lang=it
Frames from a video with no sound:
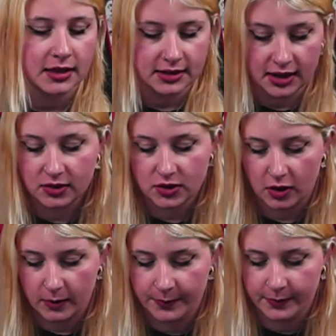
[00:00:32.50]
Detto ciò,
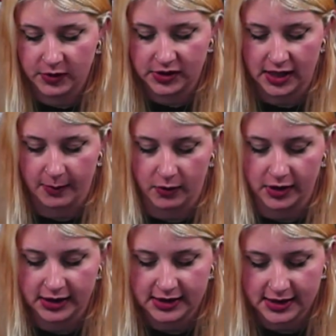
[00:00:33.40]
possiamo
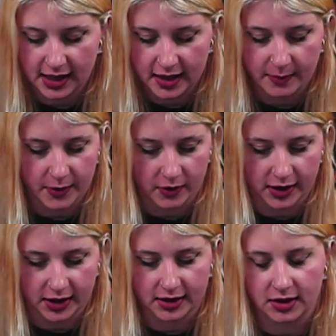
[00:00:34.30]
iniziare, Pro
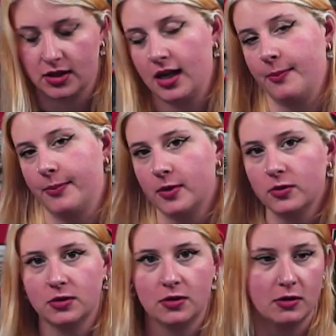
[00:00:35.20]
Create è
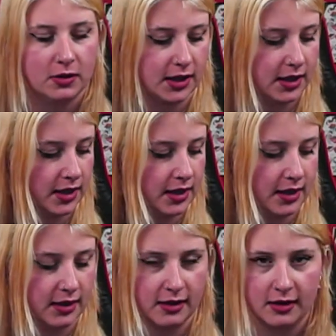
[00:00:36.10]
pronto e
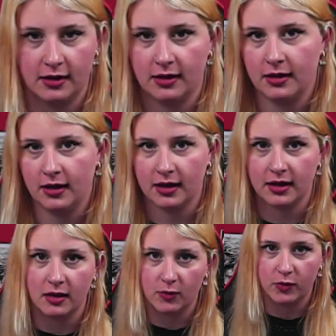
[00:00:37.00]
anche le
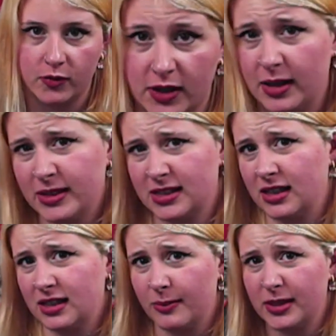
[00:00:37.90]
cuffie e la mia sanità
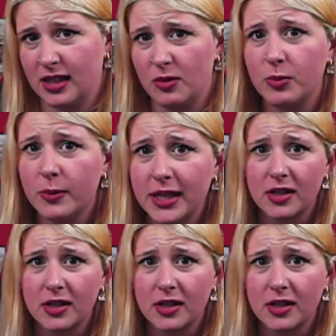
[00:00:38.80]
mentale un po' meno,